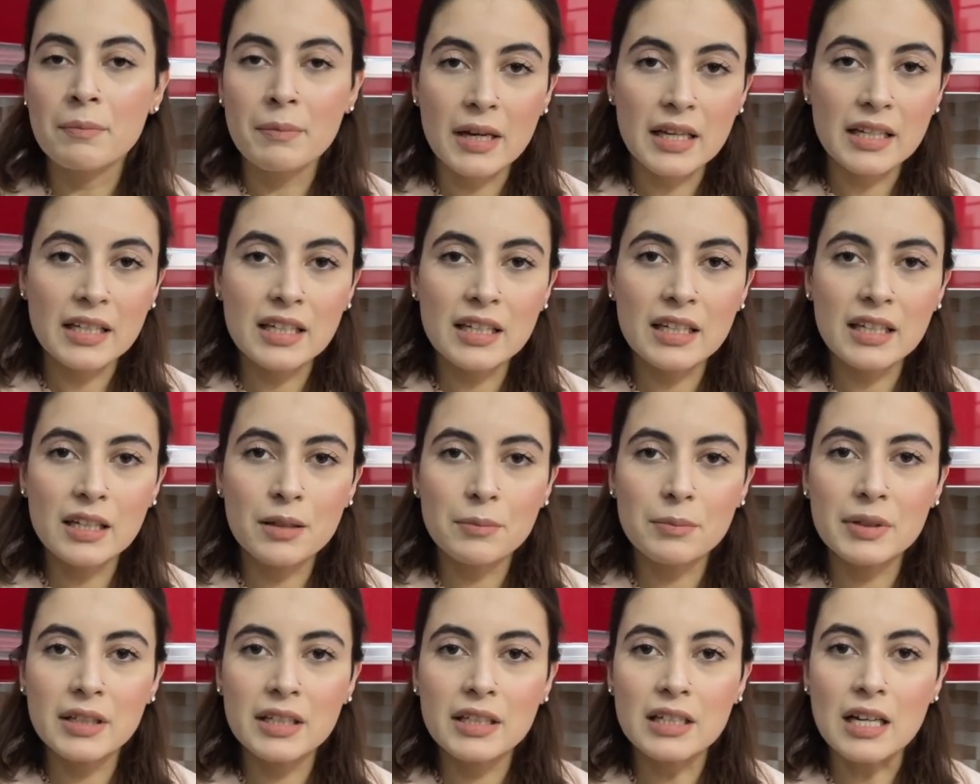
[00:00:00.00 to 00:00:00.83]
मैंने
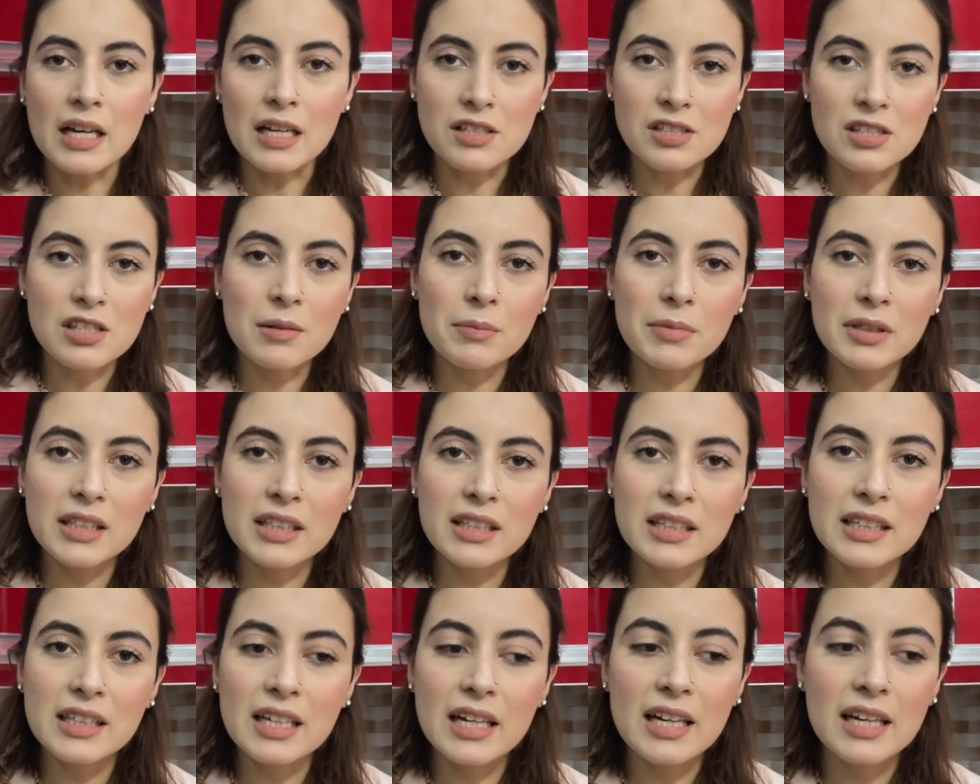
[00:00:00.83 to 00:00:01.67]
अभी नाश्ता भी
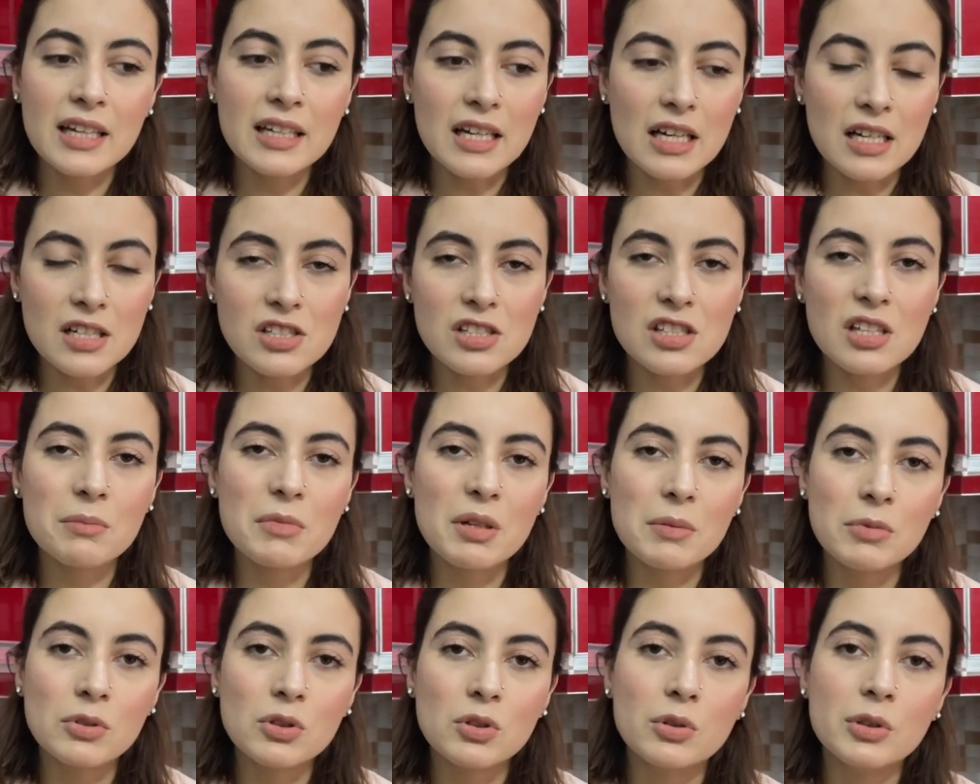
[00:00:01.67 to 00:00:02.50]
नहीं किया है नाश्ता
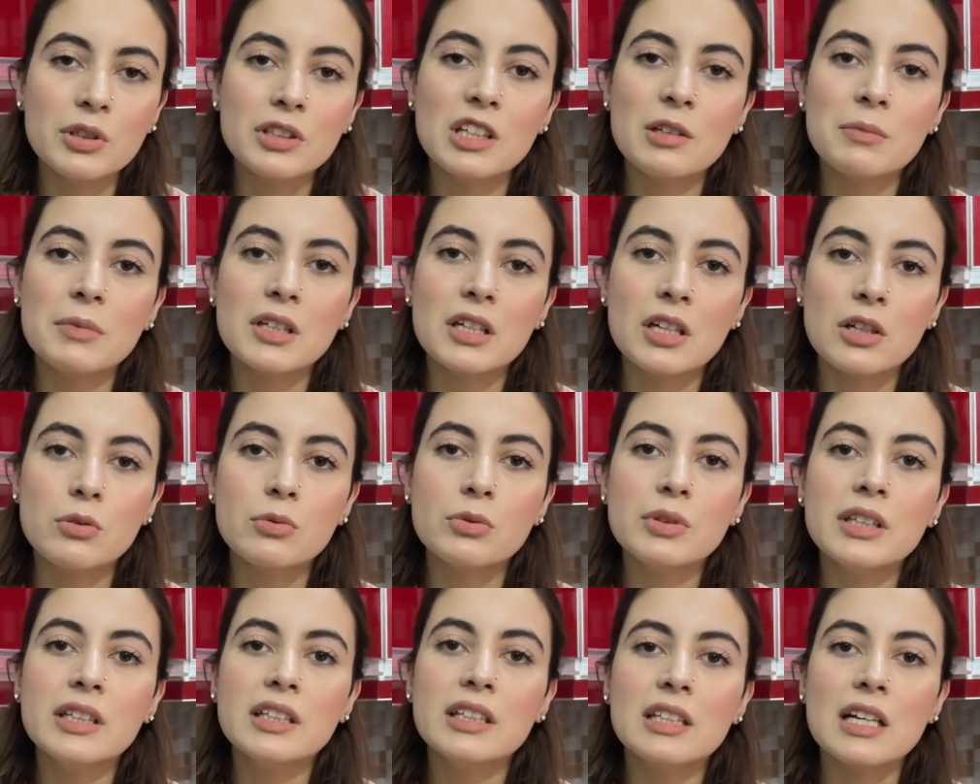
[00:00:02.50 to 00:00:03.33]
मैं अभी थोड़ी देर में
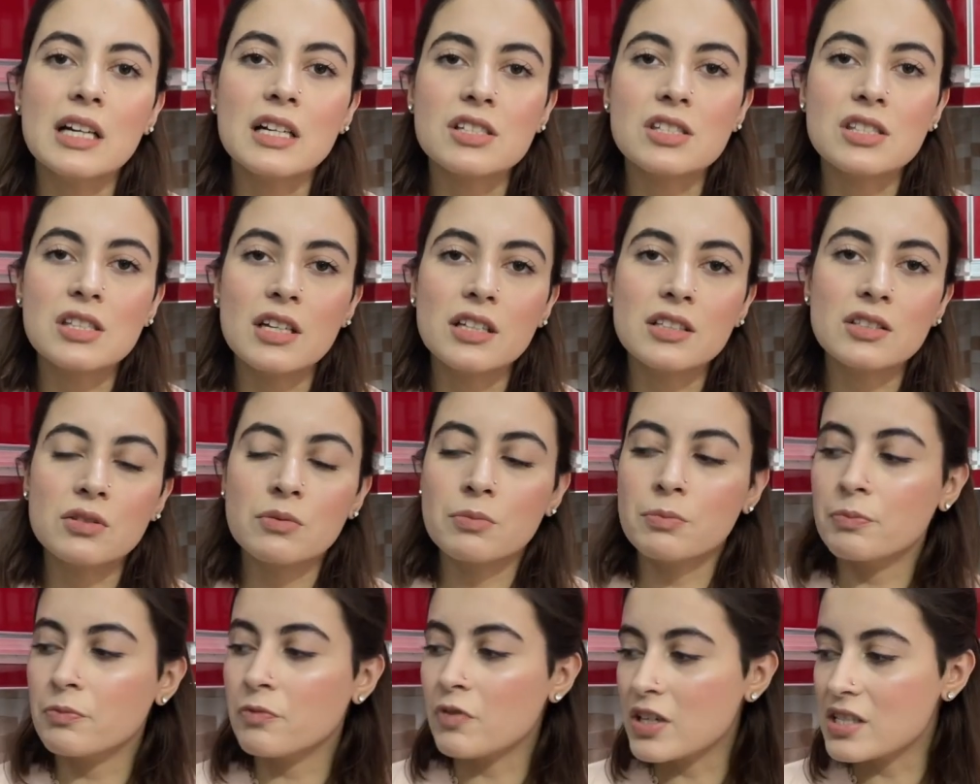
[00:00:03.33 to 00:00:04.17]
करूँगी नाश्ता इज
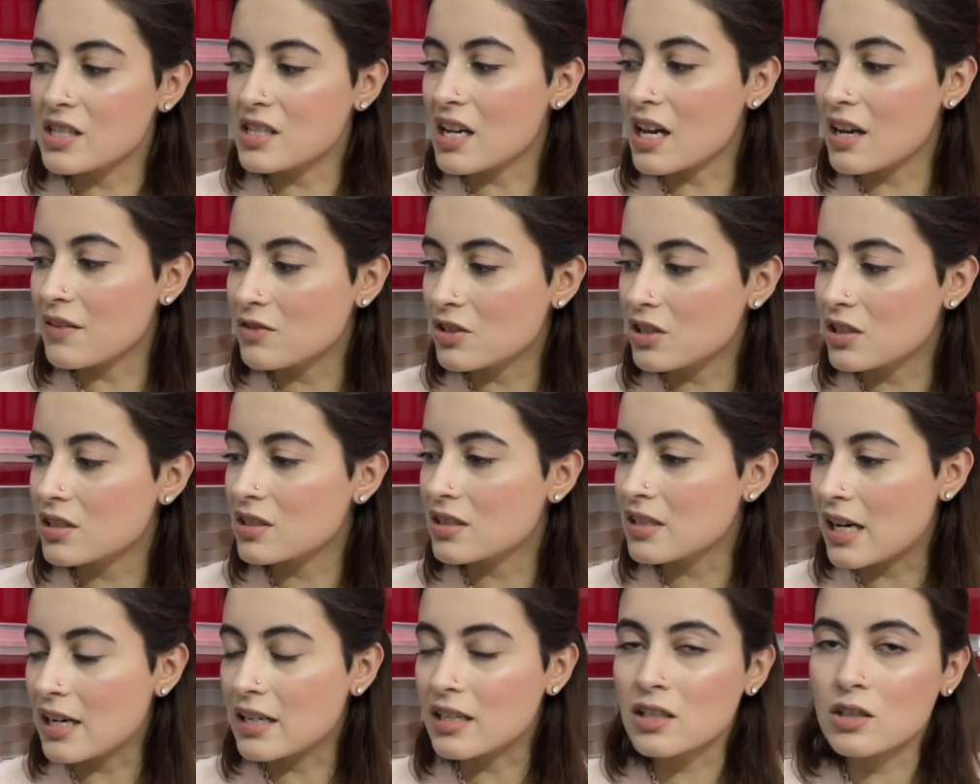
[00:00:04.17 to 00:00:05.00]
वन साइड
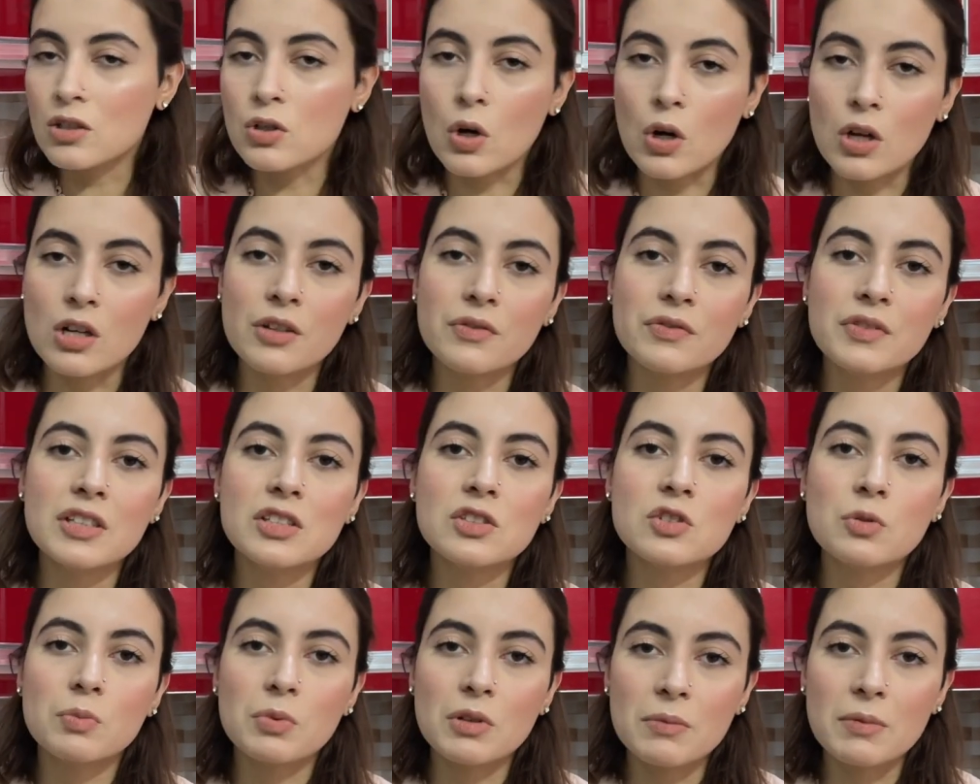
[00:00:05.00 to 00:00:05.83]
जस्ट सेटल्ड ऑल ऑफ
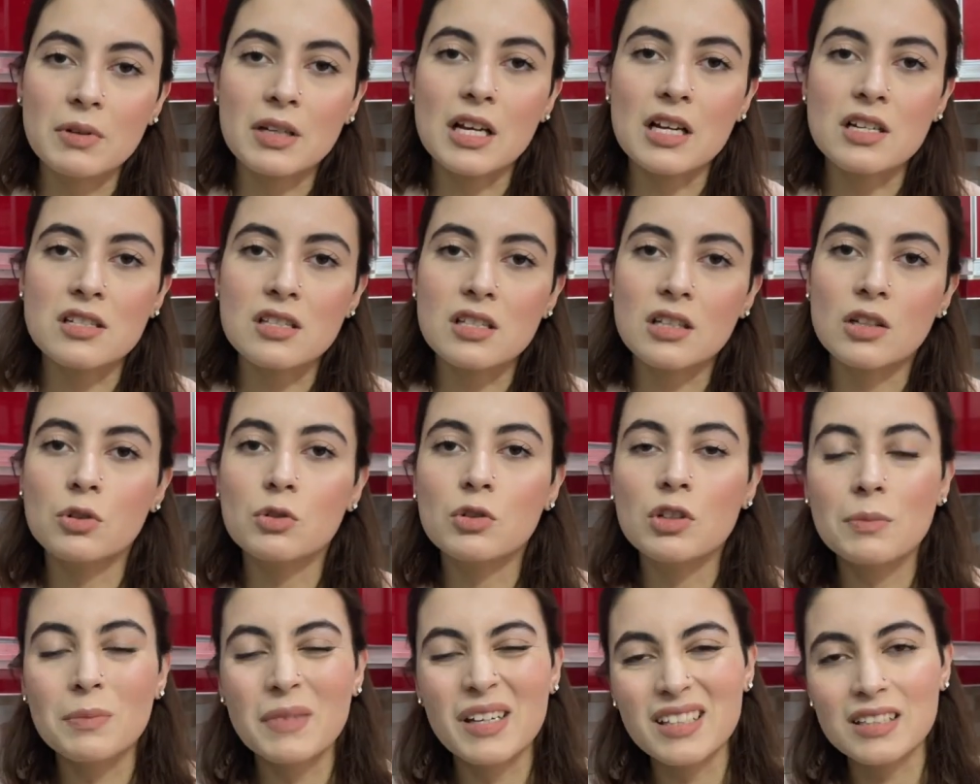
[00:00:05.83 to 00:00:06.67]
दिस तो फिर मैं मैं नाश्ता
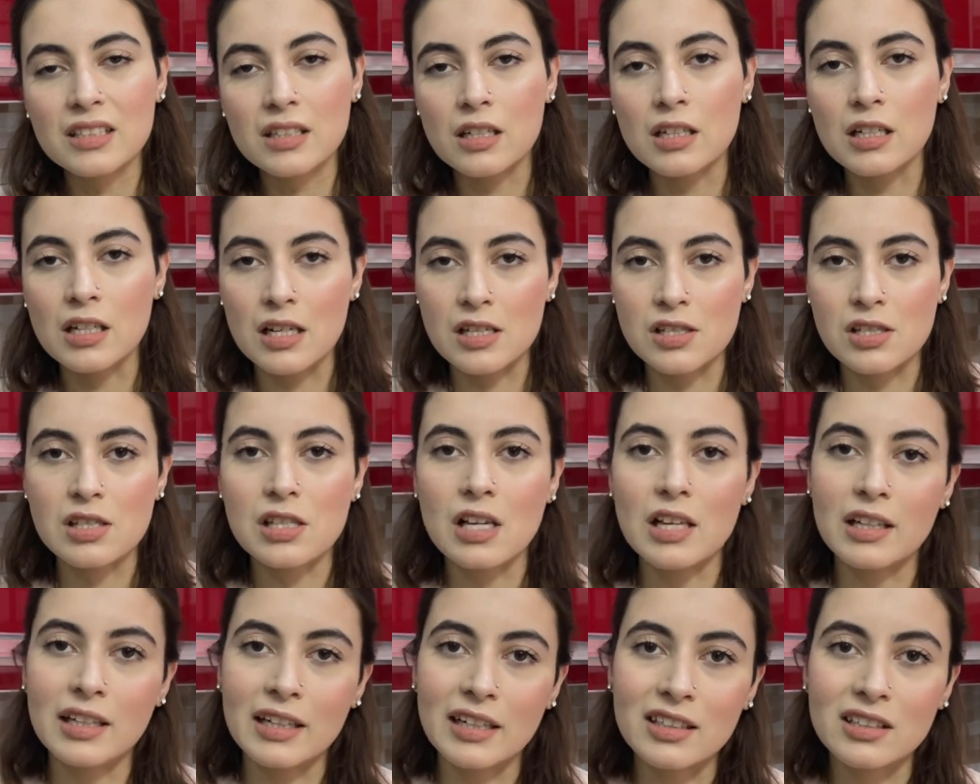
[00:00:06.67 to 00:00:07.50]
करूंगी मैं जरा
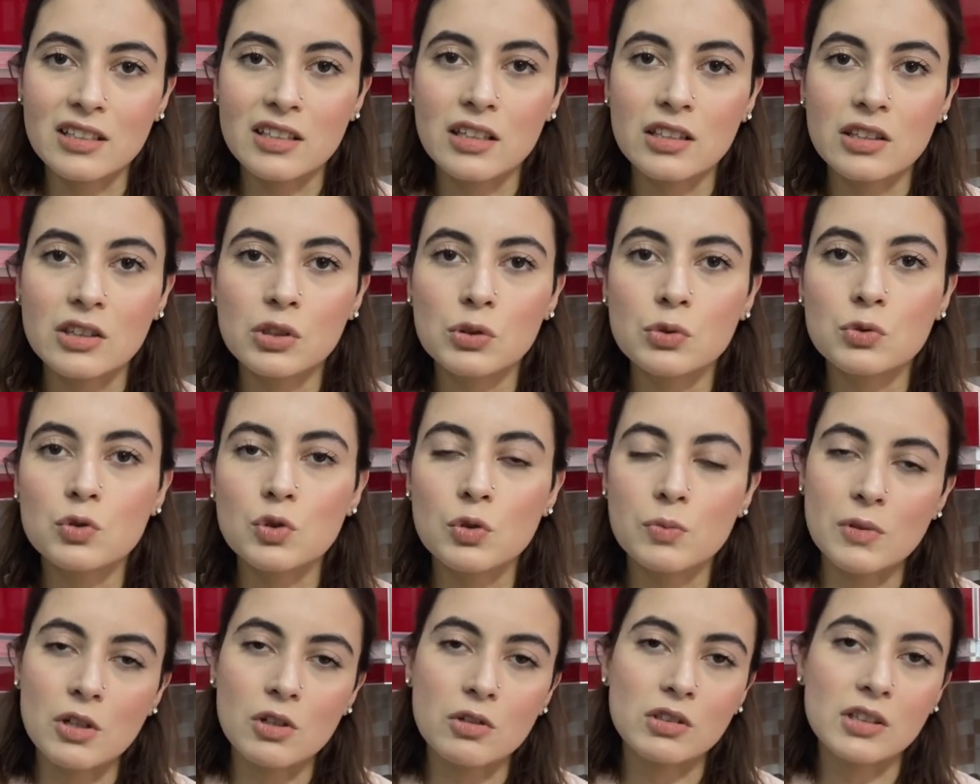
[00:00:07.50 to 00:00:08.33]
नाश्ता लेट करती हूँ
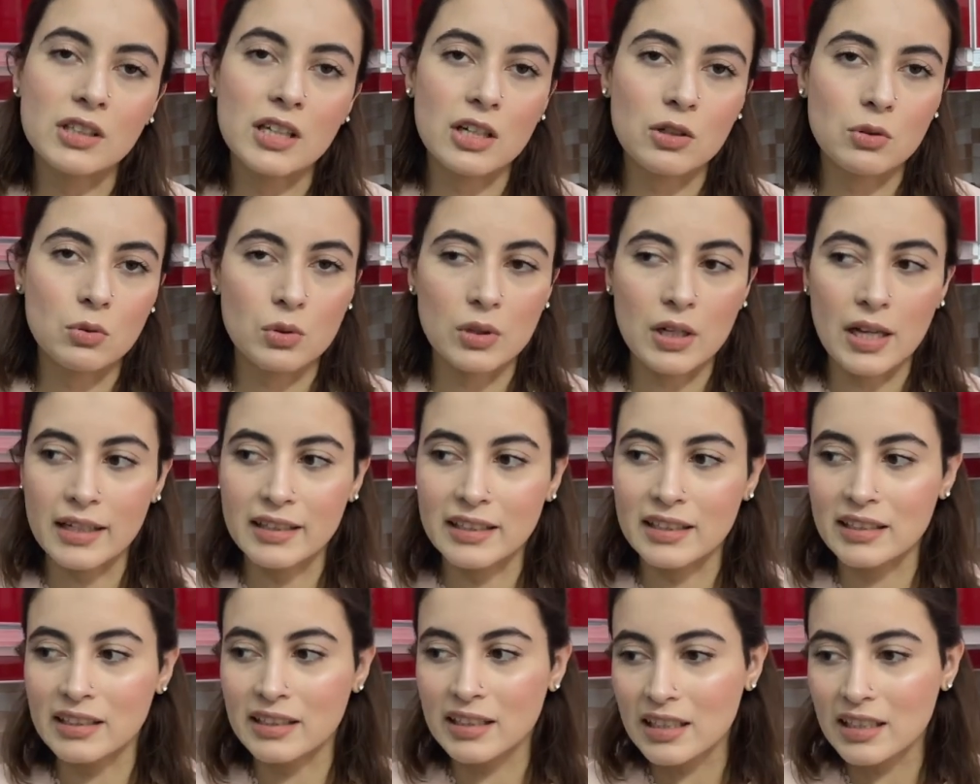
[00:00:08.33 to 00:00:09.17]
सुबह उठ के डोंट लाइक ईटिंग